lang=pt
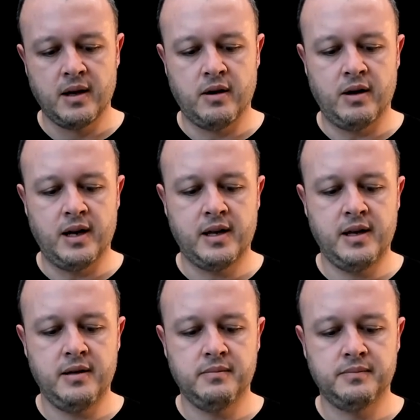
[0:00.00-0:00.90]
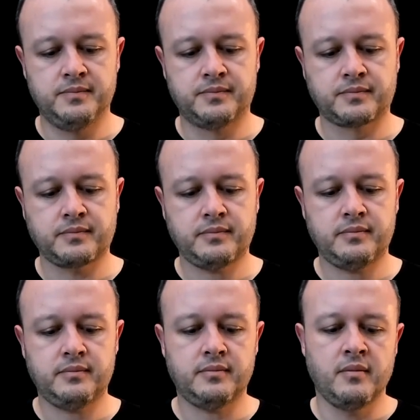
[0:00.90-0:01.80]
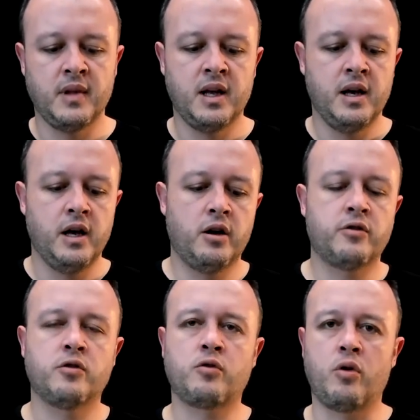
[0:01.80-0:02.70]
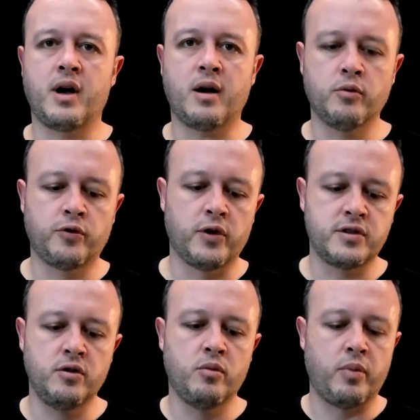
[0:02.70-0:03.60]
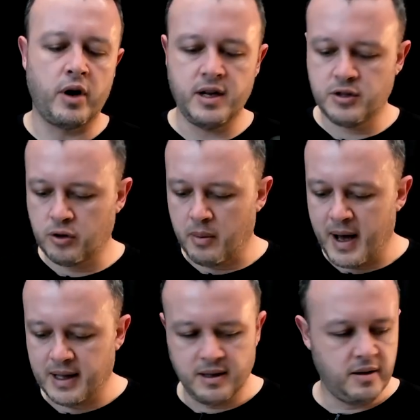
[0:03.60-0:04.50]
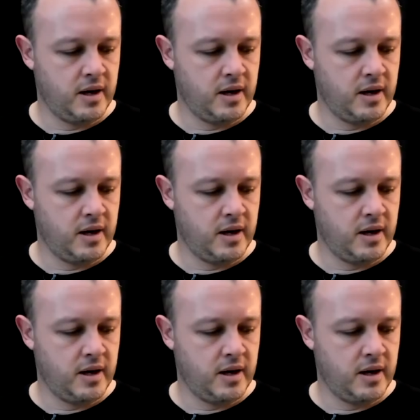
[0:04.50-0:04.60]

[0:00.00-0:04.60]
Olha aqui. E nós vamos colocar como se fosse num borne de tomada.